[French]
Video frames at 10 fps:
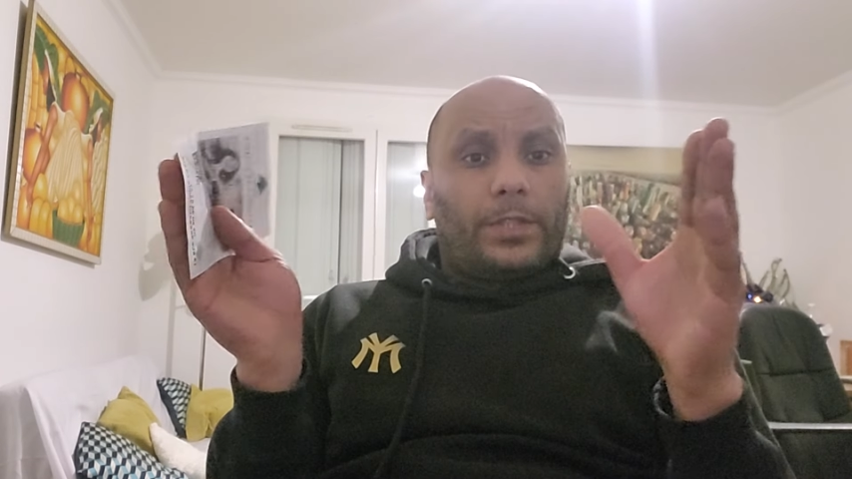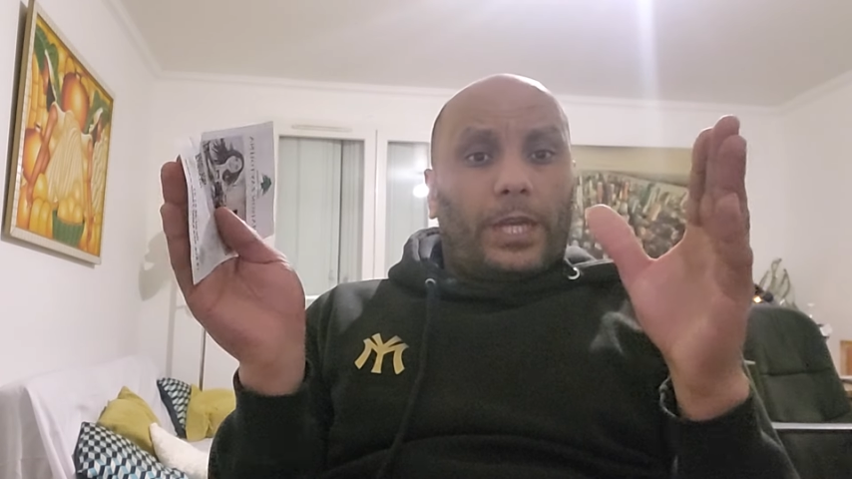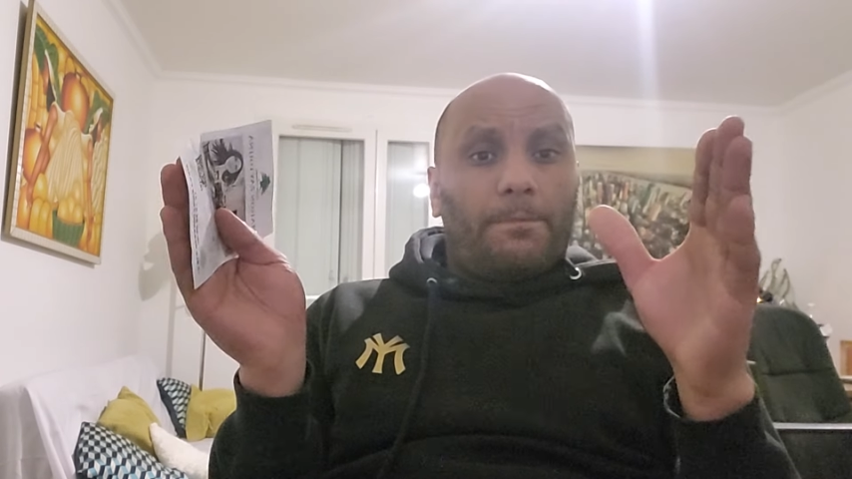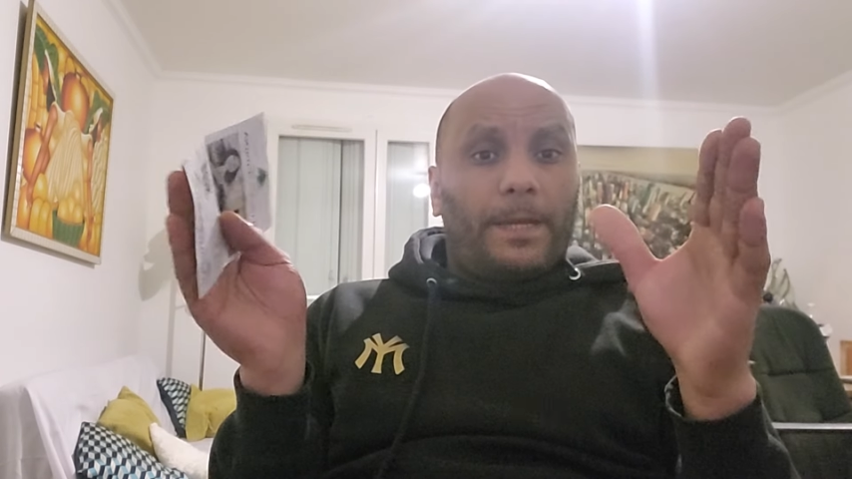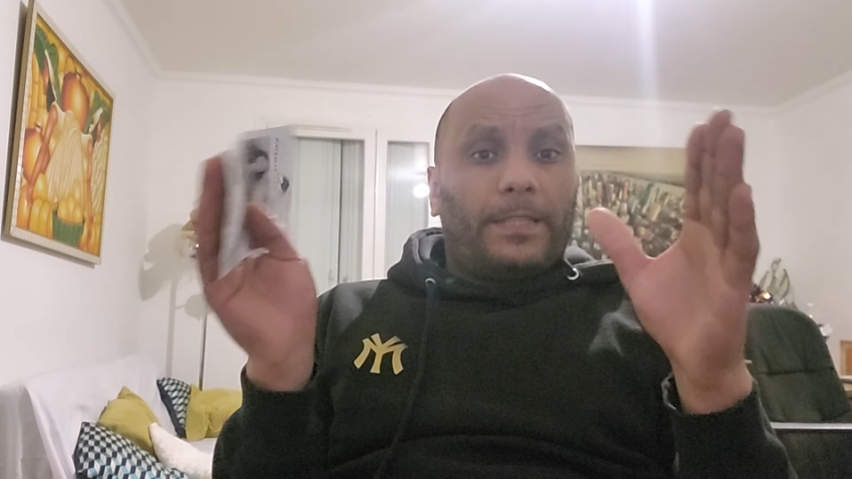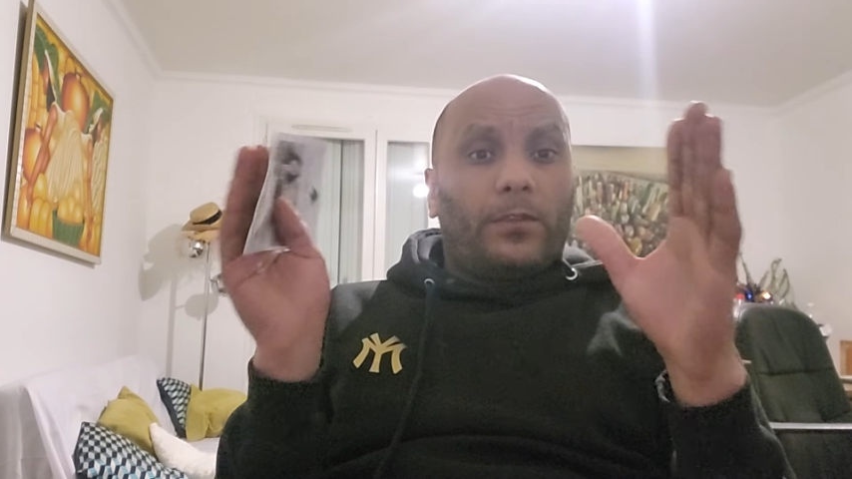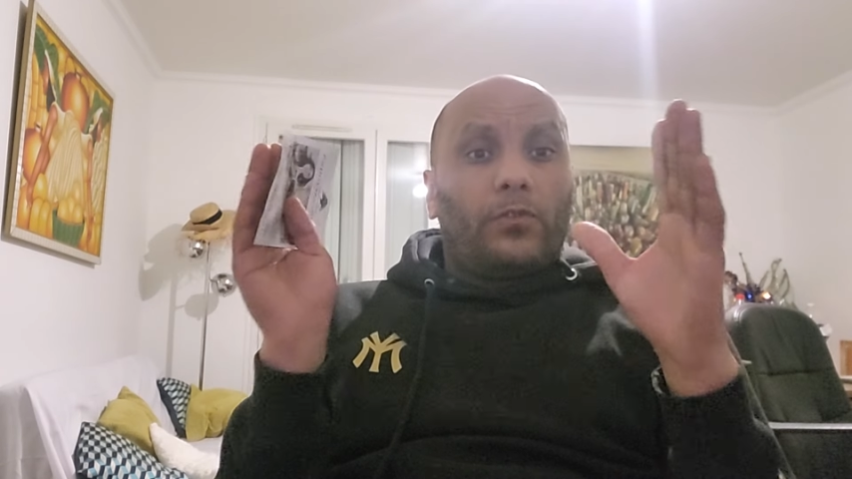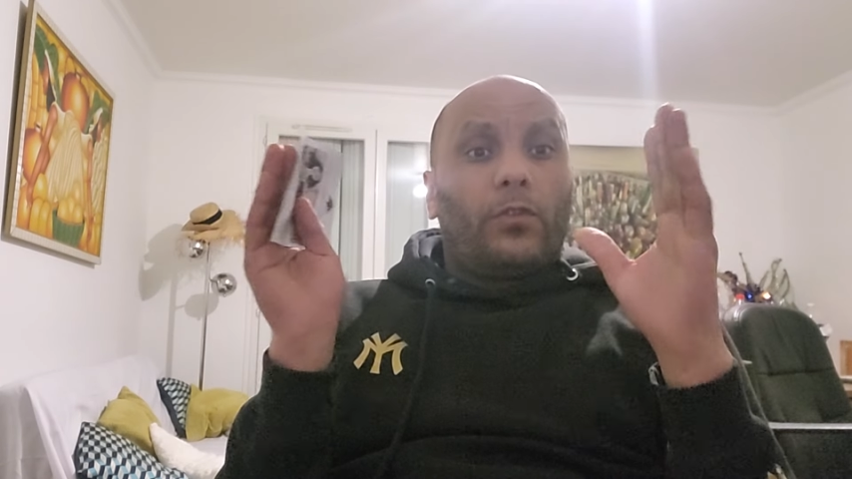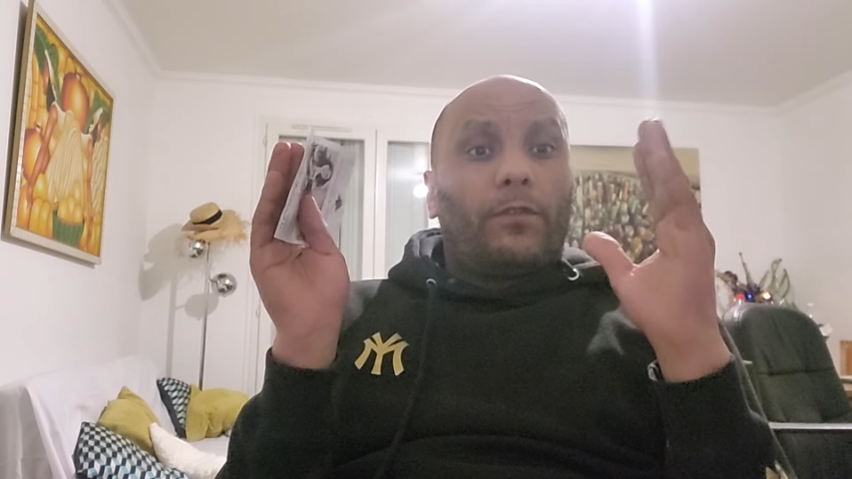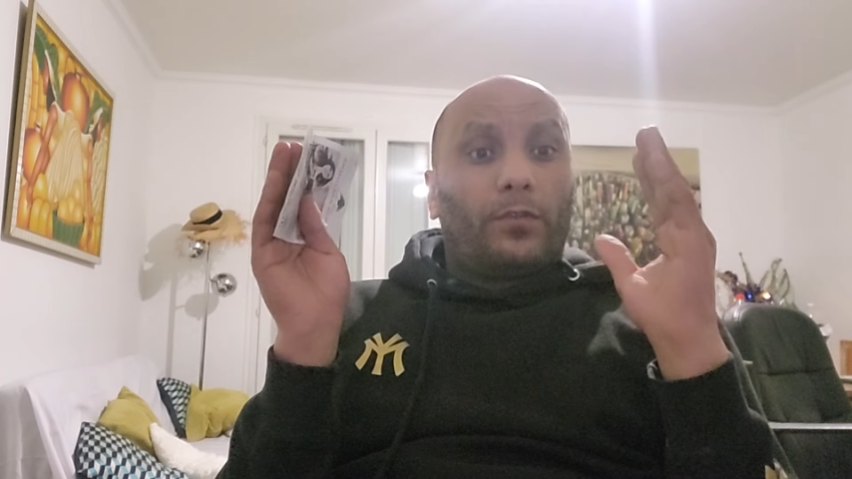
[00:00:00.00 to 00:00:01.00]
Je répète,
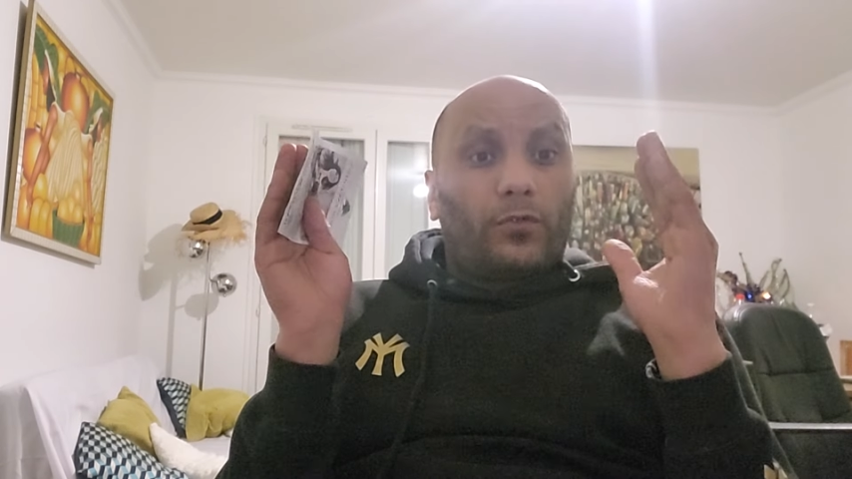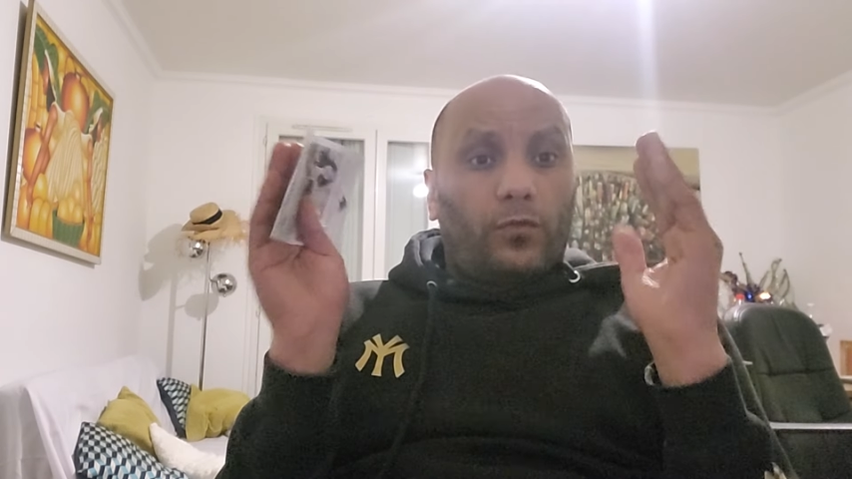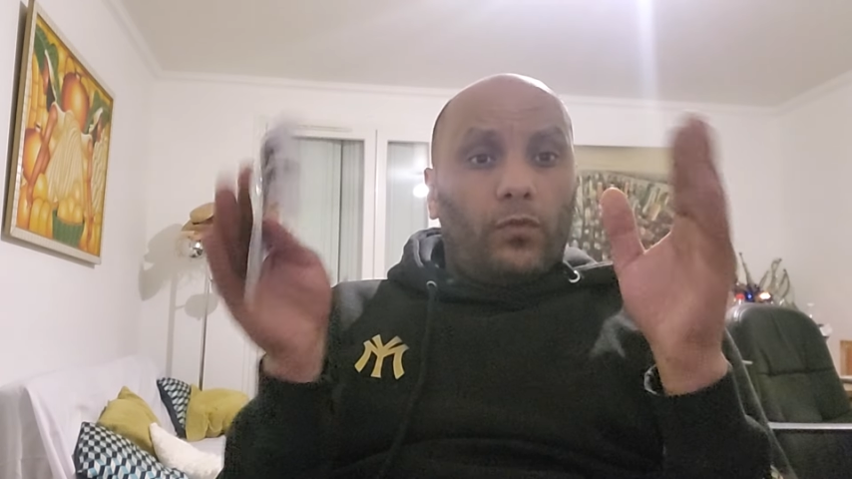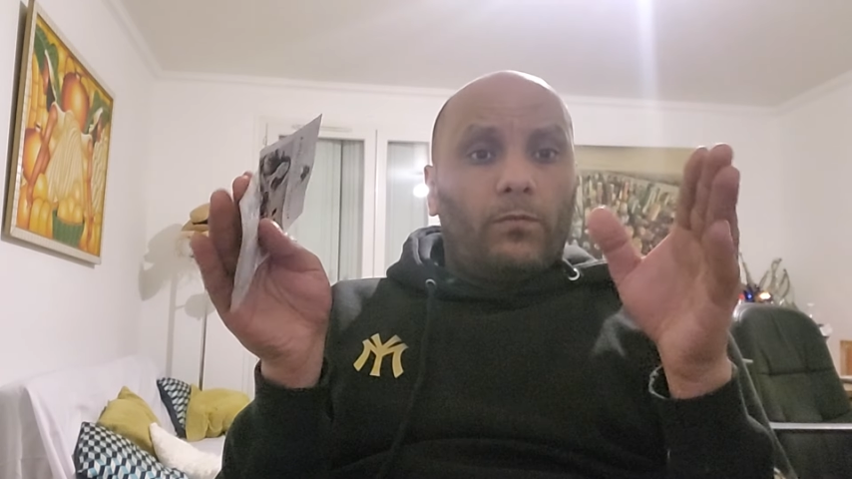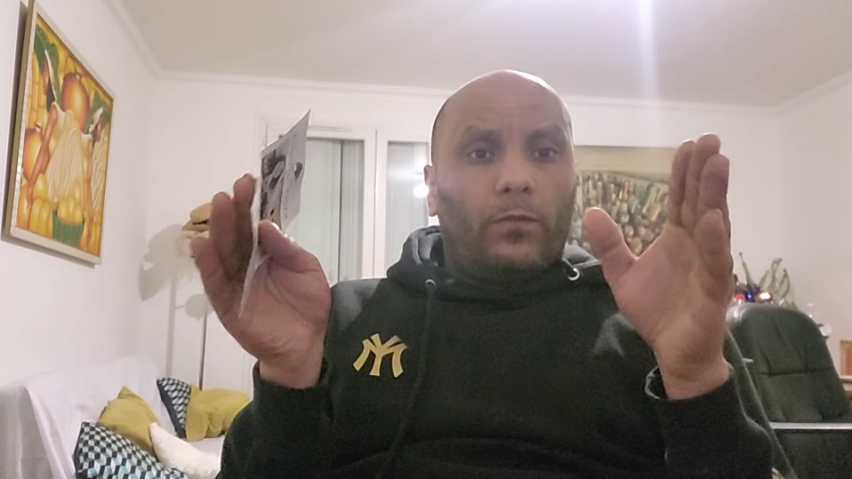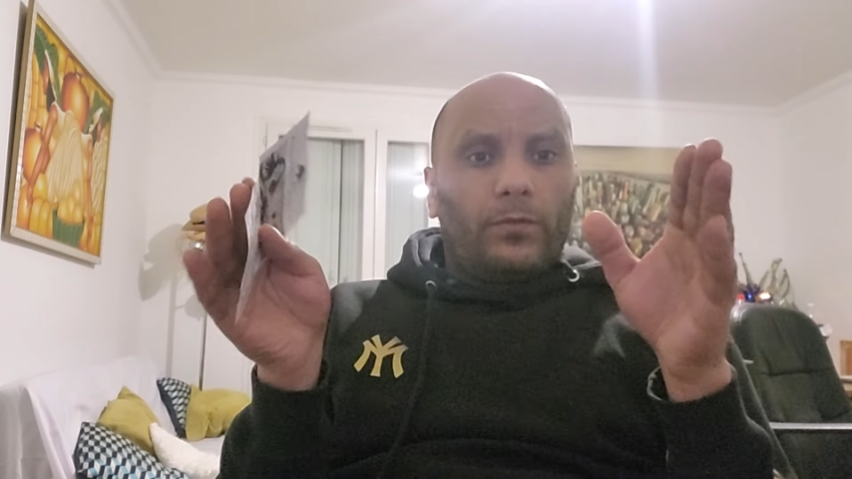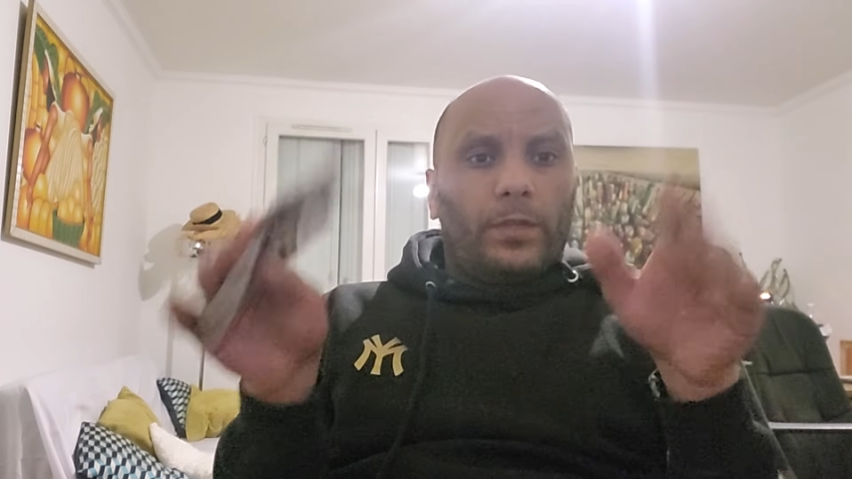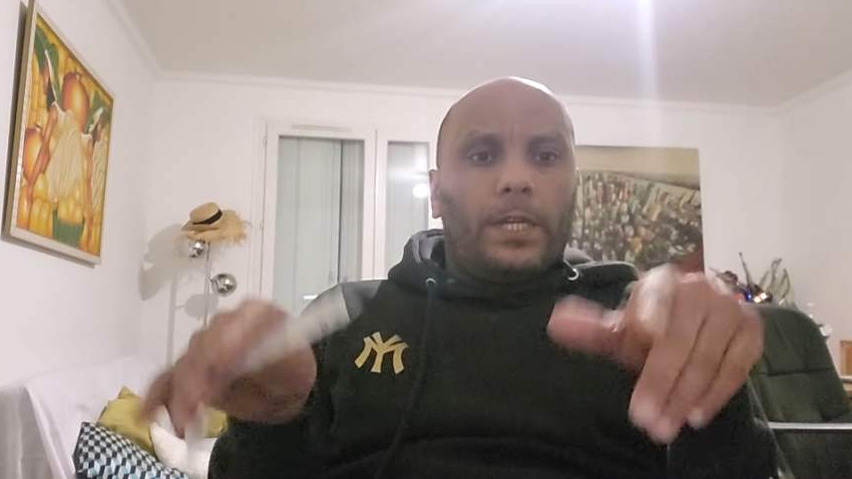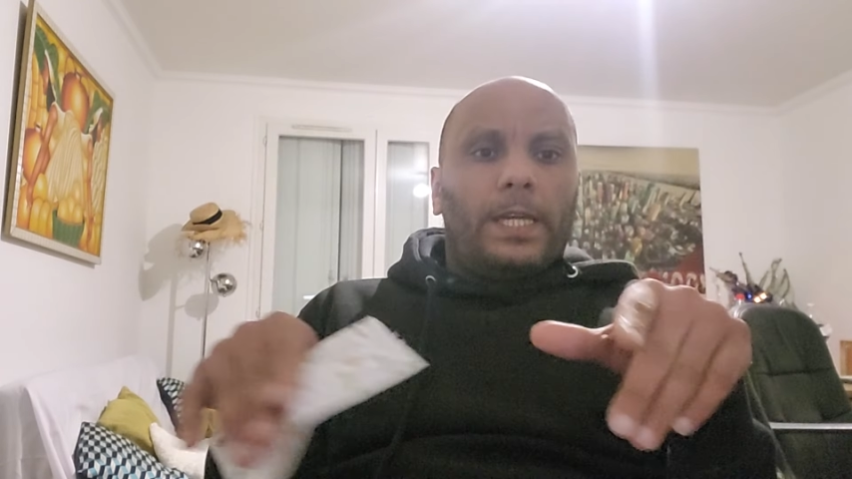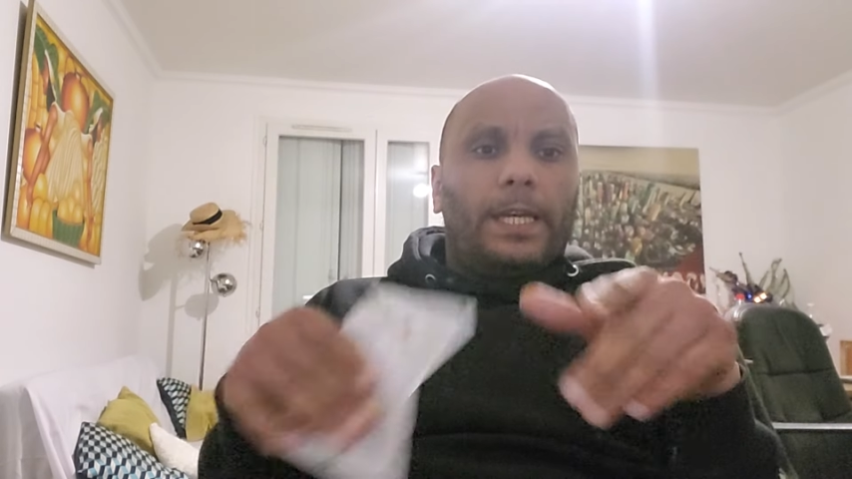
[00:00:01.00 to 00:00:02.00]
devant tout le monde.